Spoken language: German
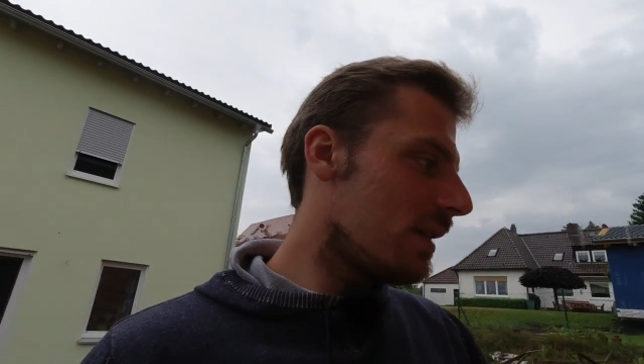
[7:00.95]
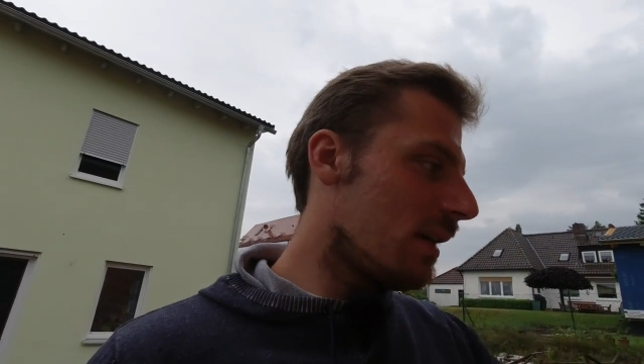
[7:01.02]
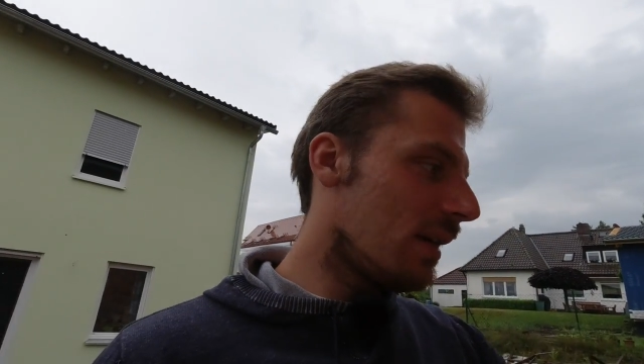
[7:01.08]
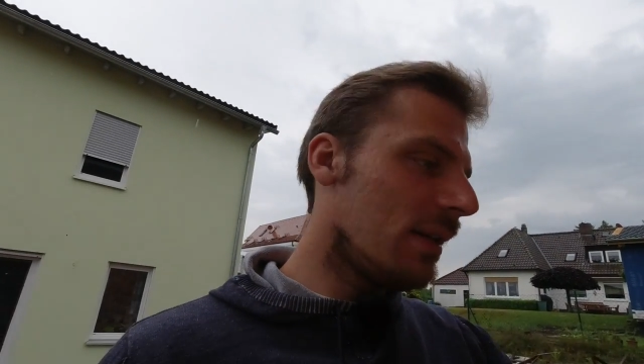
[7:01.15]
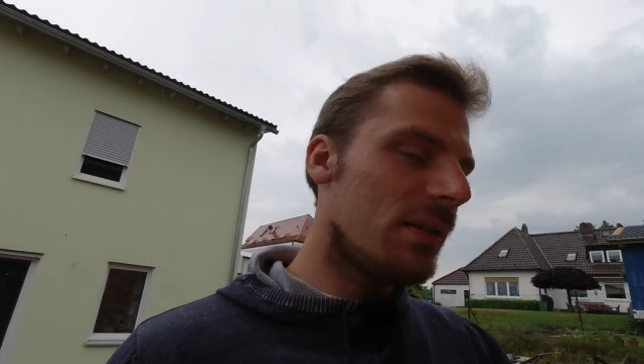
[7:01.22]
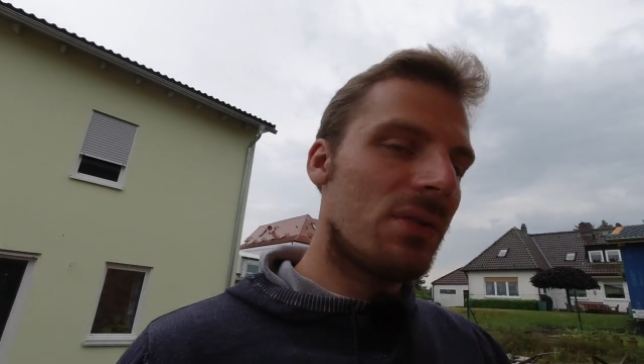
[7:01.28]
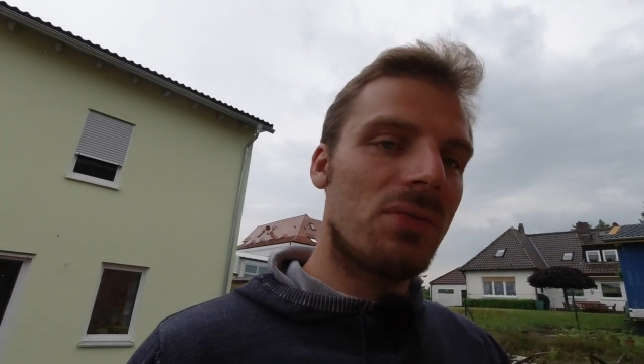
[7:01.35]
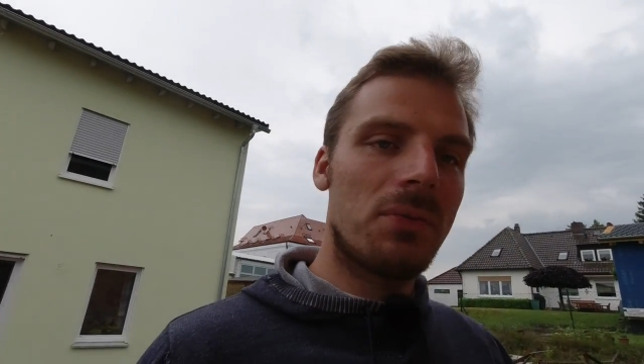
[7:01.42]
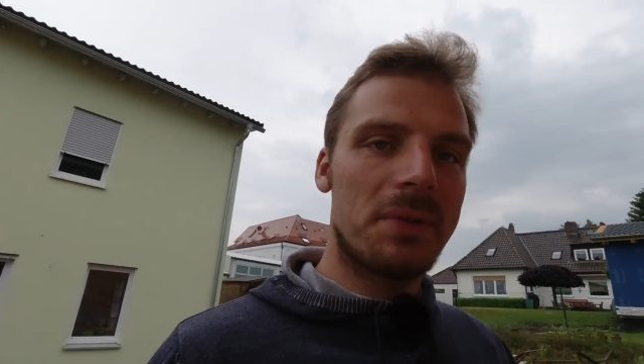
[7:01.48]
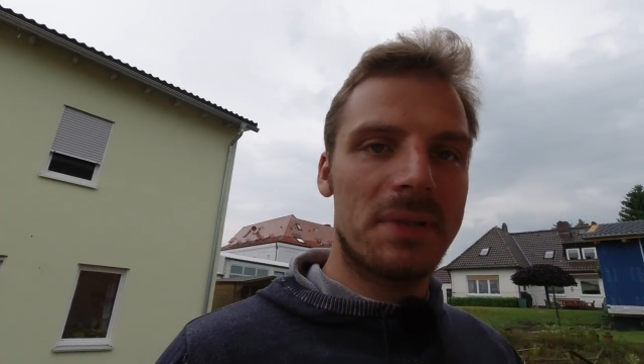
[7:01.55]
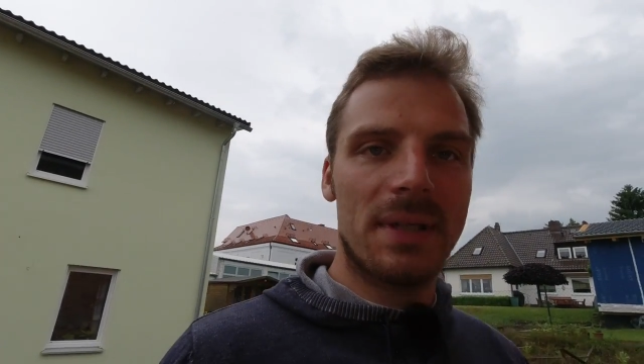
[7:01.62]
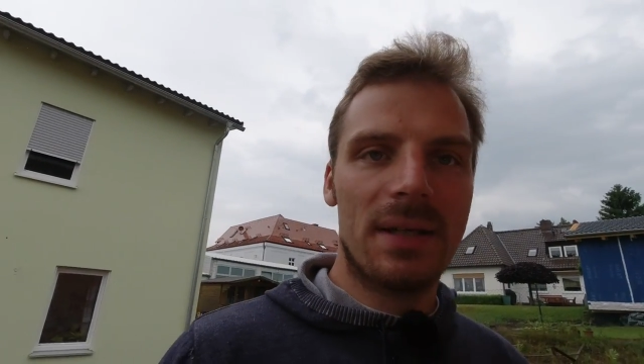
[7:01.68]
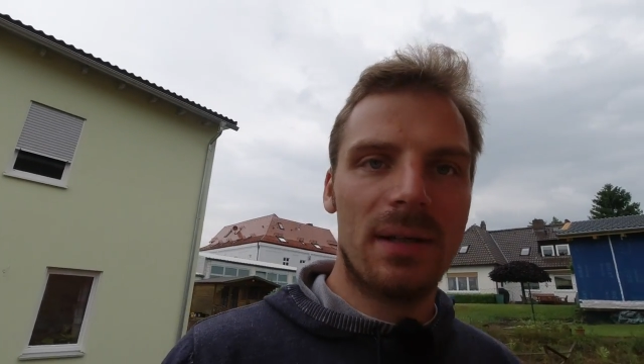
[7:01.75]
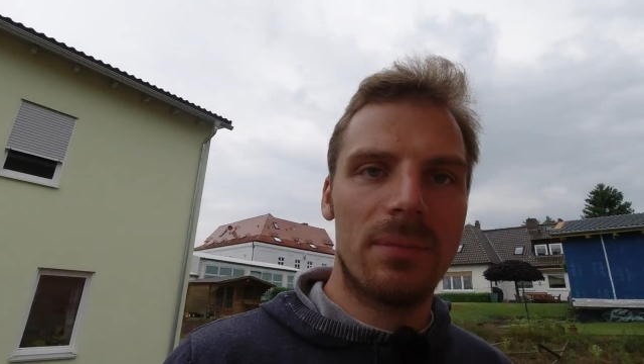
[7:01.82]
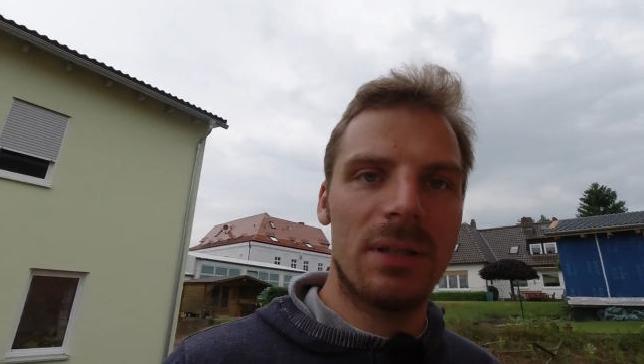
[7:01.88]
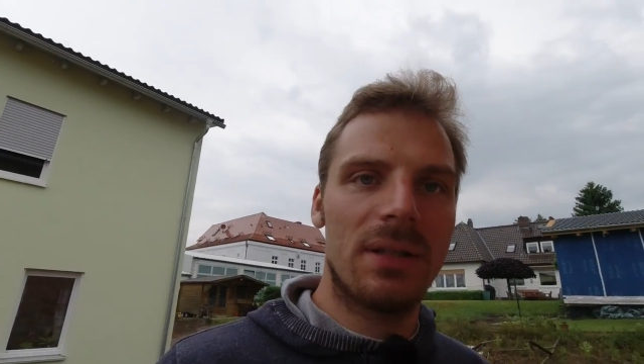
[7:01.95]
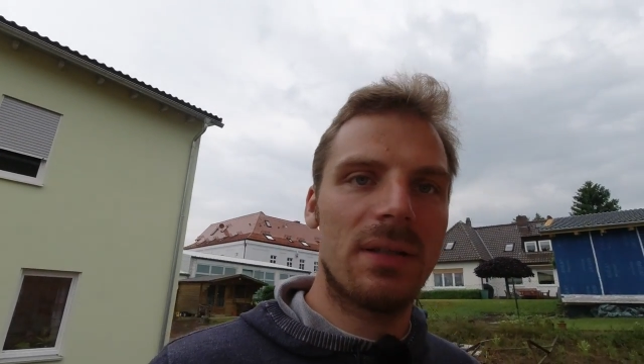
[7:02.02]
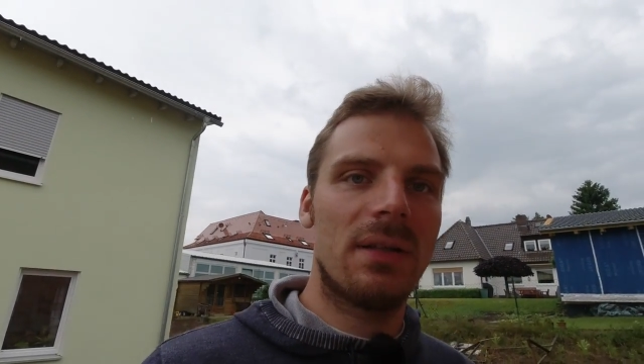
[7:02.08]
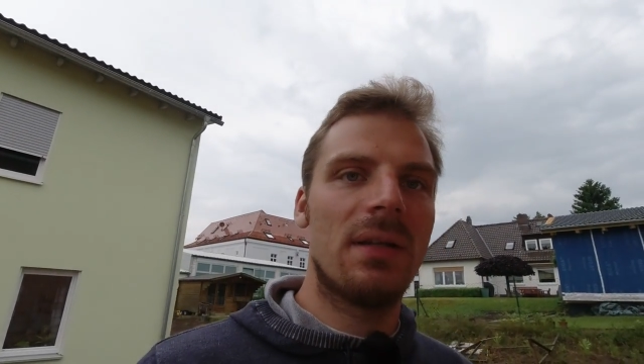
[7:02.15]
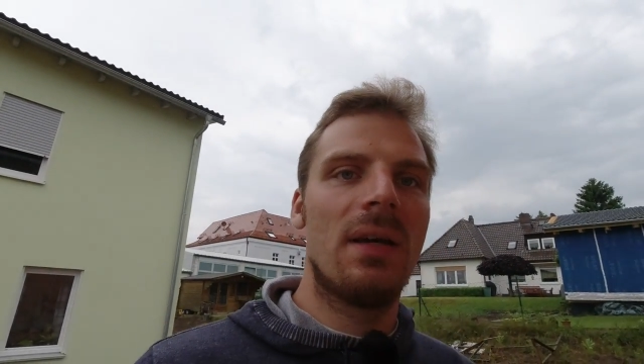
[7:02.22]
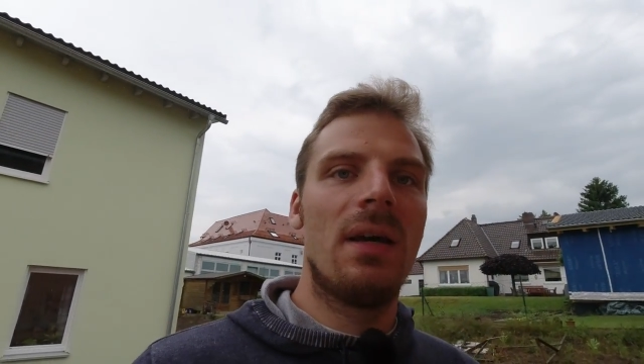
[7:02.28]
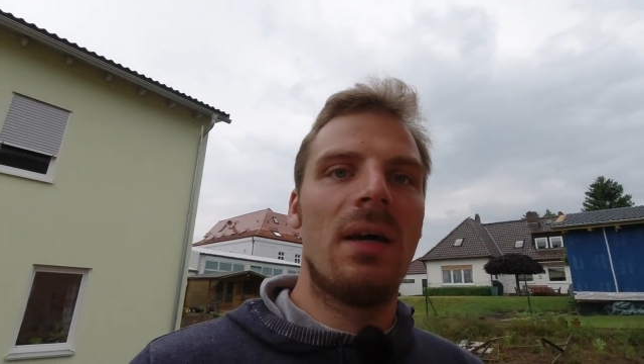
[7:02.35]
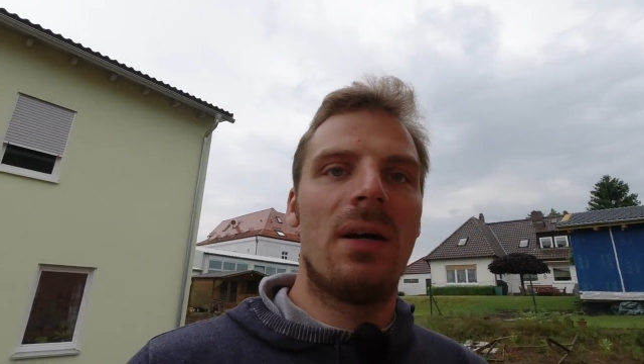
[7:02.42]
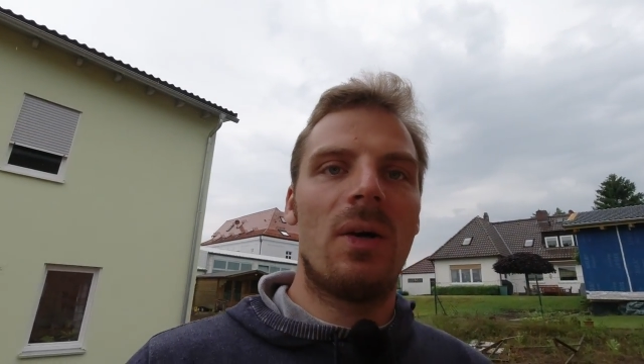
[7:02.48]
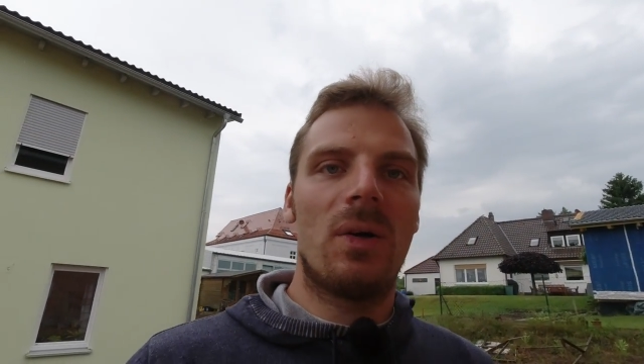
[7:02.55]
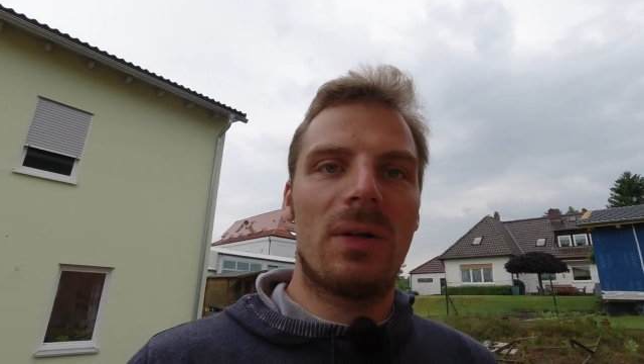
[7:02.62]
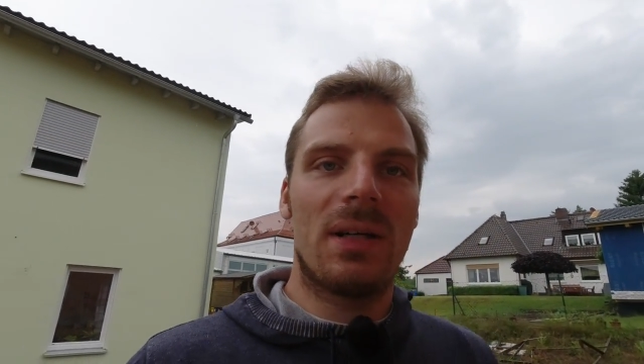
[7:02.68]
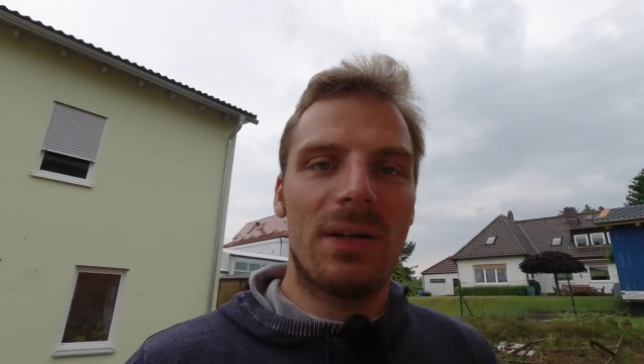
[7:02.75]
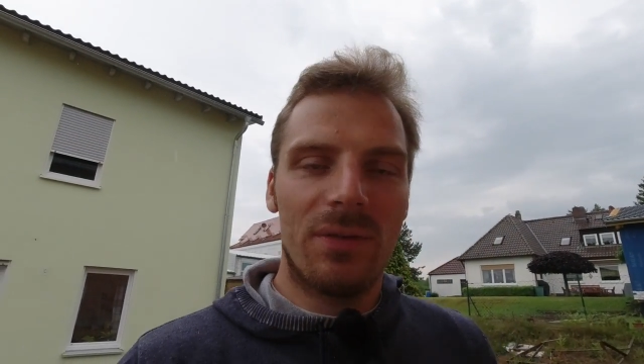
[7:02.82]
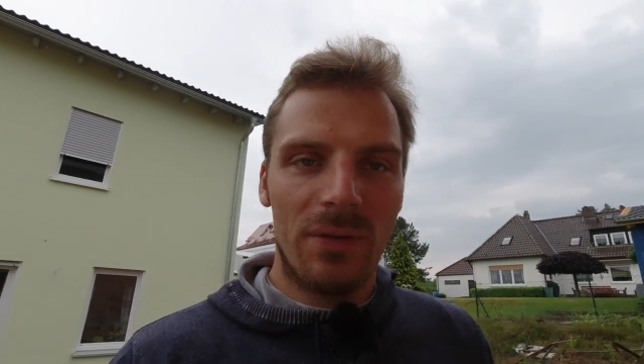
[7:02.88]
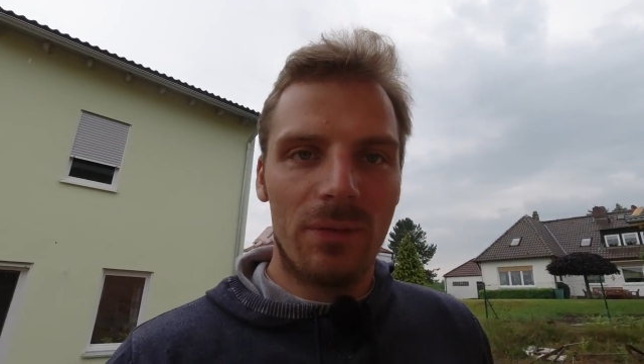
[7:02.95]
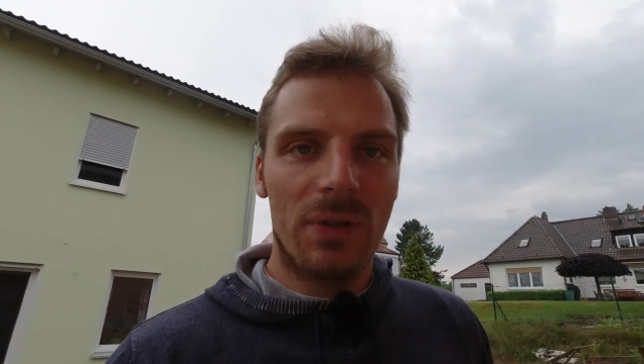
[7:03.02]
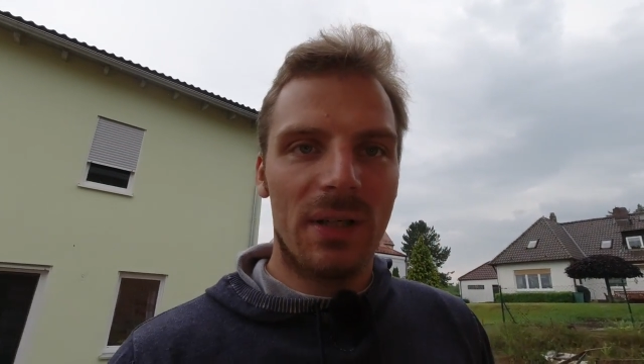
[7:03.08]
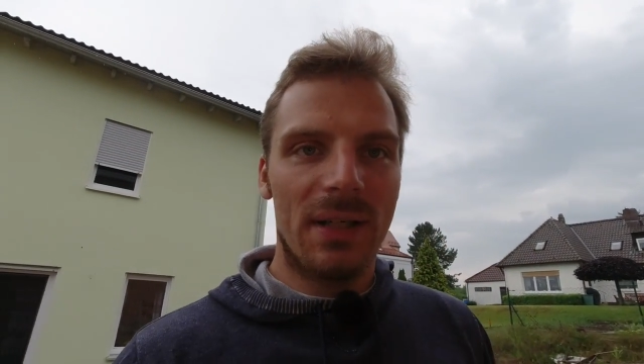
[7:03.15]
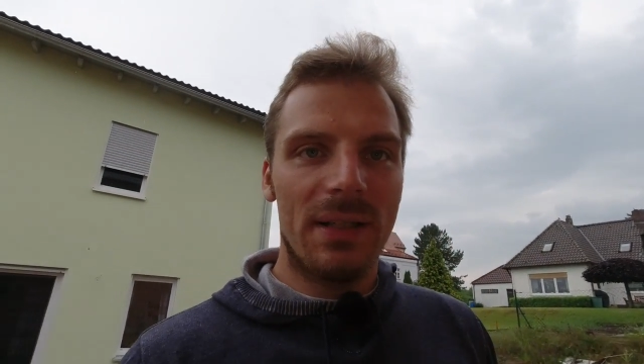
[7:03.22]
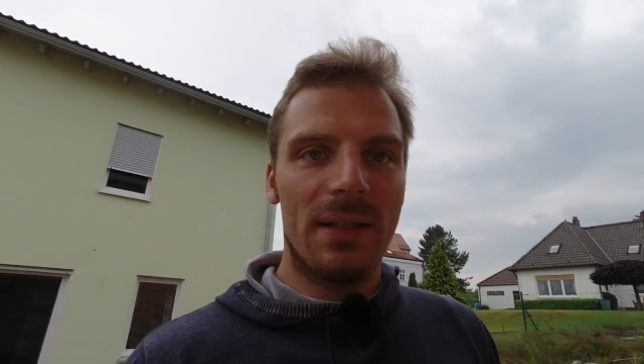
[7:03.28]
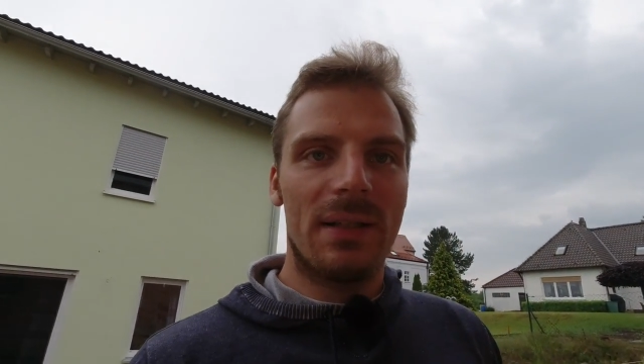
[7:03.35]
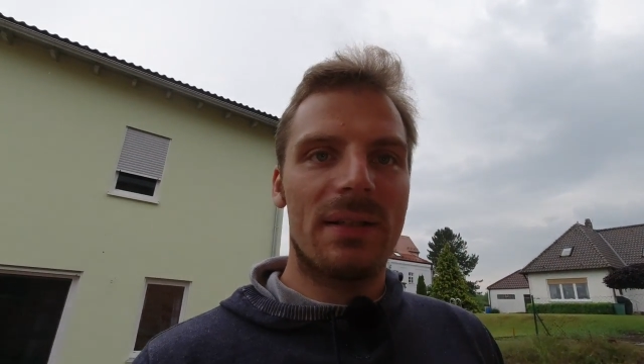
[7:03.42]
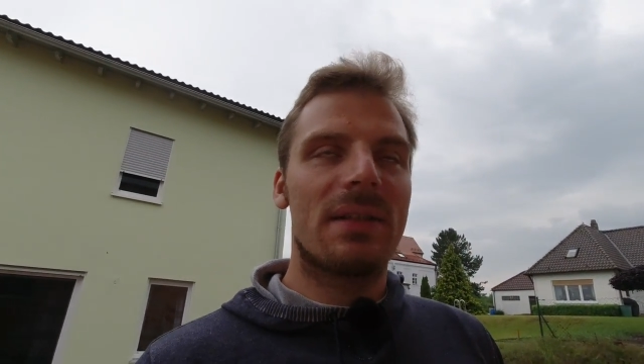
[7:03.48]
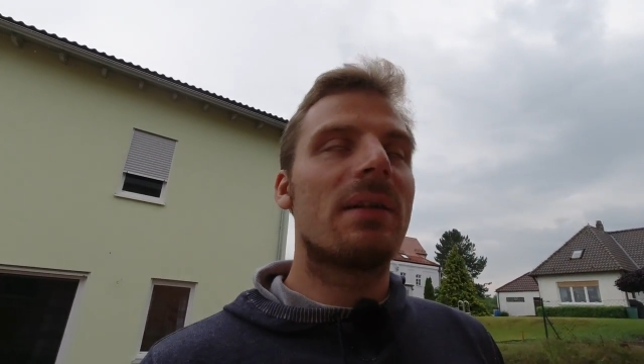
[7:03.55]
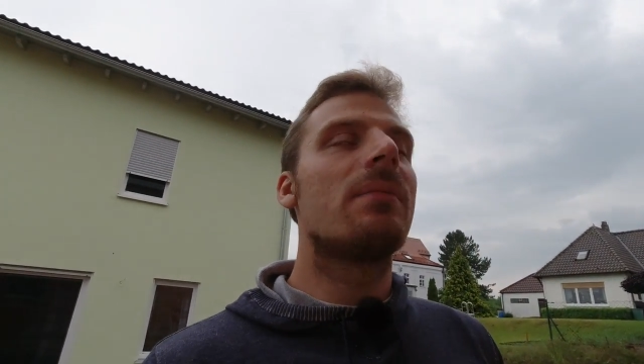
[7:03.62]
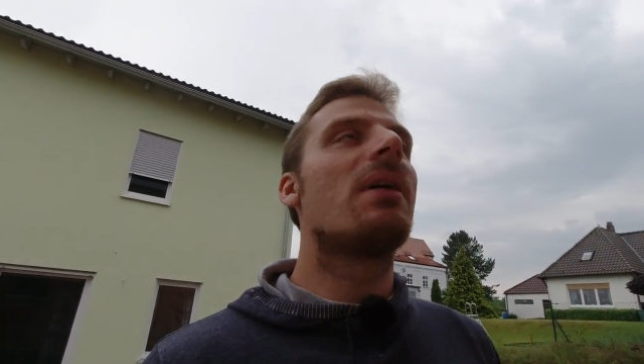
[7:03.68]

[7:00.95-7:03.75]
Gerätedosen gearbeitet. Auch davon wird einiges